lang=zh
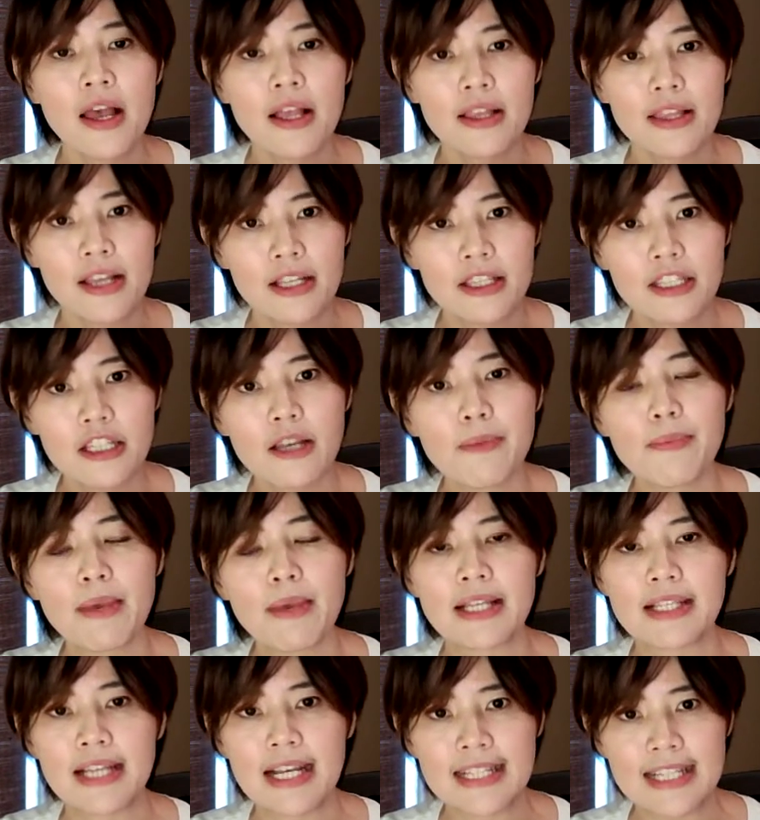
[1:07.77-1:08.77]
那特
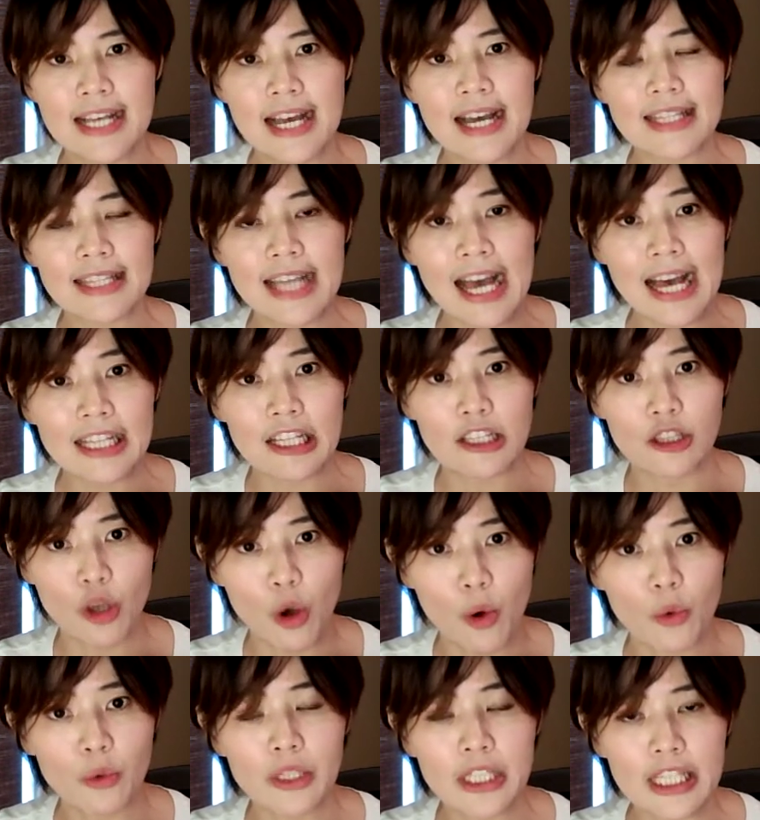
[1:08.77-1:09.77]
别在加拿大的
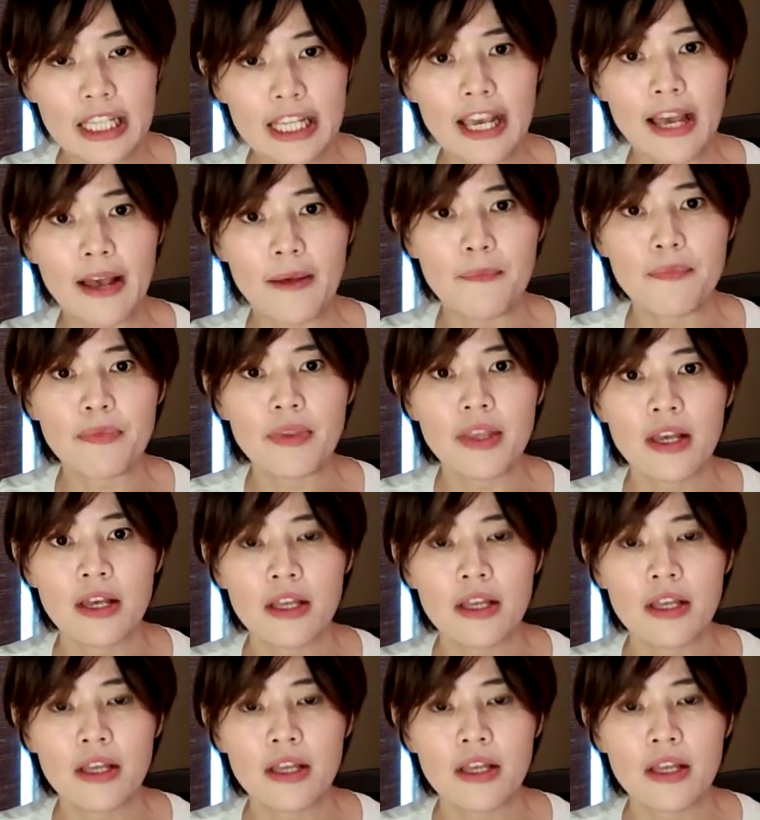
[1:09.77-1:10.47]
冬天。